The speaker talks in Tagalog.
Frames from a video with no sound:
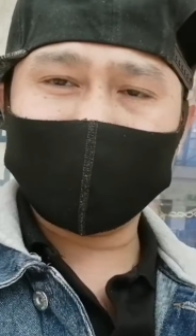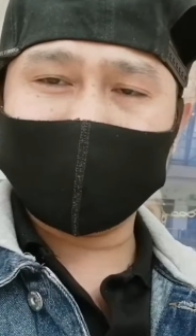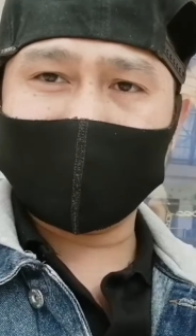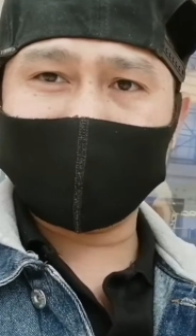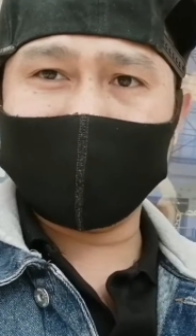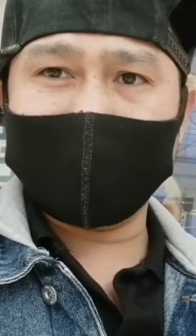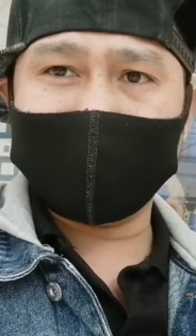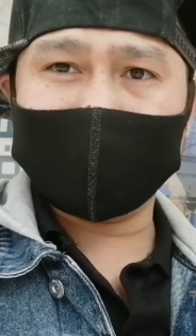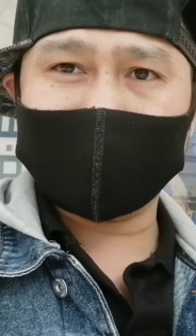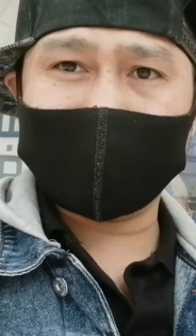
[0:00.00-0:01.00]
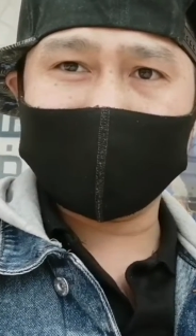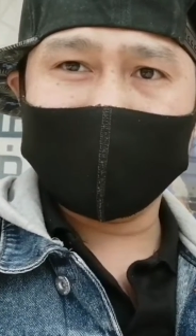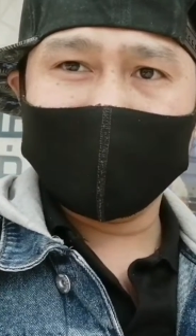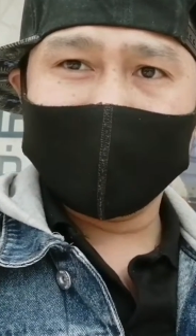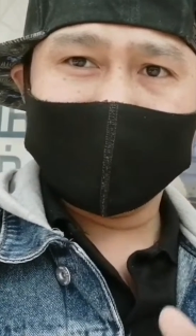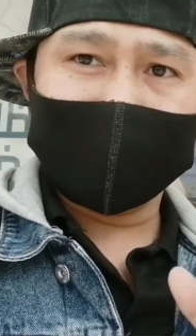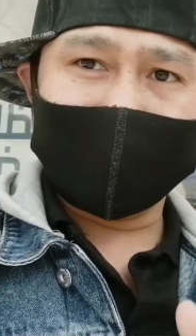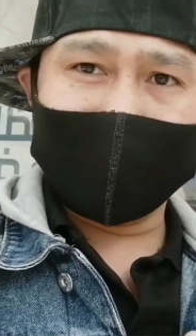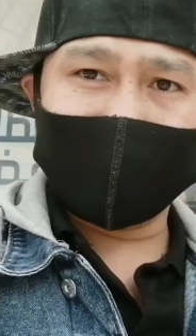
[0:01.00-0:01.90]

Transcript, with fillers: kung may napili na ba sila so